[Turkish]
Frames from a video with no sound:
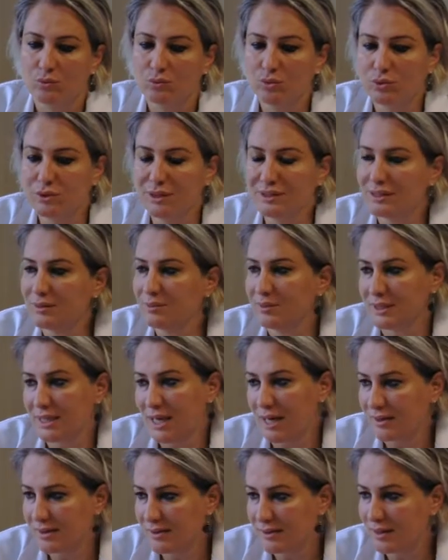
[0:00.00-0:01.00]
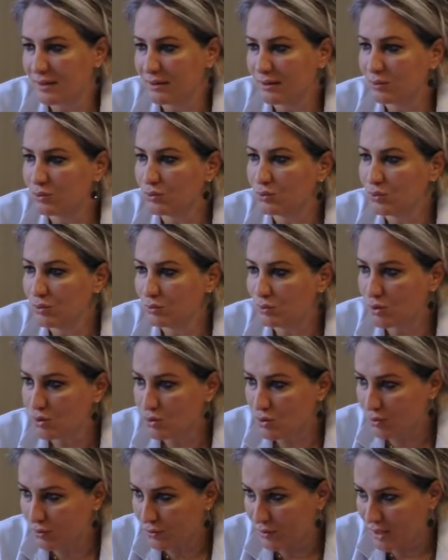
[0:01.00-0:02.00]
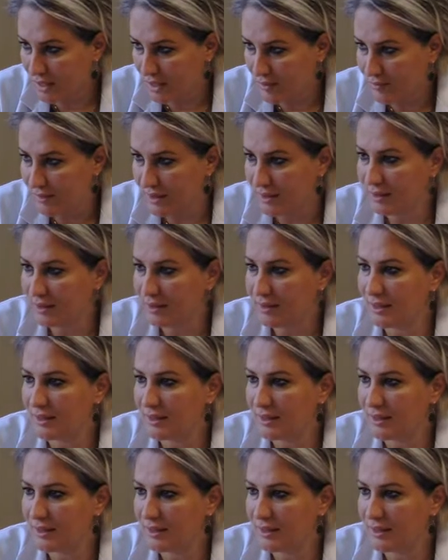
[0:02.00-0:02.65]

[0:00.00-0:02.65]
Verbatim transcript: Burada tabii ki hastanın uyumu çok önemli.